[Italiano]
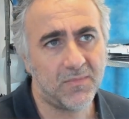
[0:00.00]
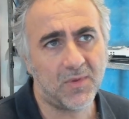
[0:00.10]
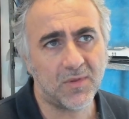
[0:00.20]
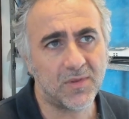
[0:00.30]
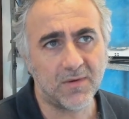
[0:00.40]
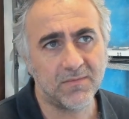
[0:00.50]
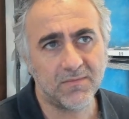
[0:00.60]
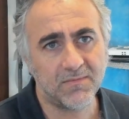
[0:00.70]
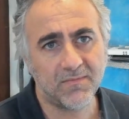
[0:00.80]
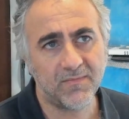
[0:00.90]
non so,
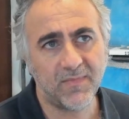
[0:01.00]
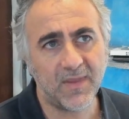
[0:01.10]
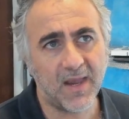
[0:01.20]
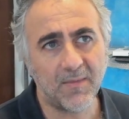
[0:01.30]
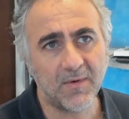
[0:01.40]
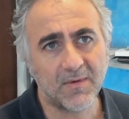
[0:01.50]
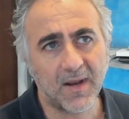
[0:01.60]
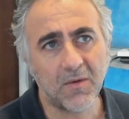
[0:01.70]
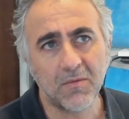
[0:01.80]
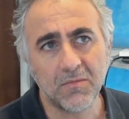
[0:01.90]
vediamo,
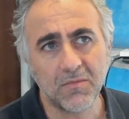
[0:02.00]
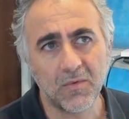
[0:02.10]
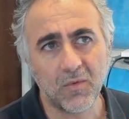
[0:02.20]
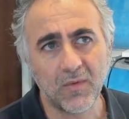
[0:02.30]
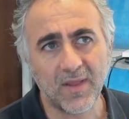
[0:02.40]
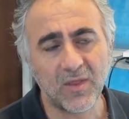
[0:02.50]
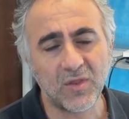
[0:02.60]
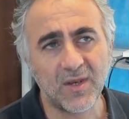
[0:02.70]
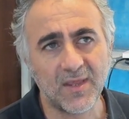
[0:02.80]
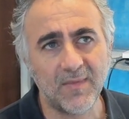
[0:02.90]
credo un, una
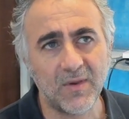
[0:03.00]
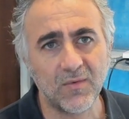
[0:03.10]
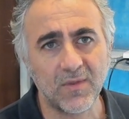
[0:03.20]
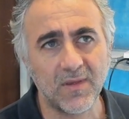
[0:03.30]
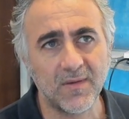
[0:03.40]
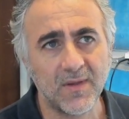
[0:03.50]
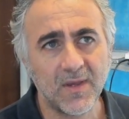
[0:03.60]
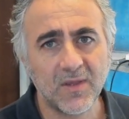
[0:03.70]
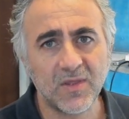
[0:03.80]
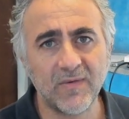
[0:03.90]
decina di minuti.
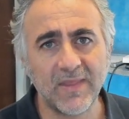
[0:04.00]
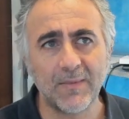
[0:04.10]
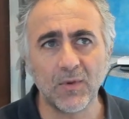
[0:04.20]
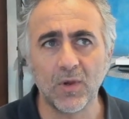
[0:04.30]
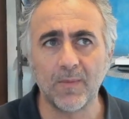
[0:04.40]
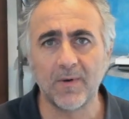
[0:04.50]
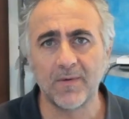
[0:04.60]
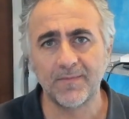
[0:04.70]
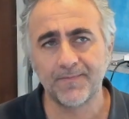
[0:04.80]
Ci vediamo dopo.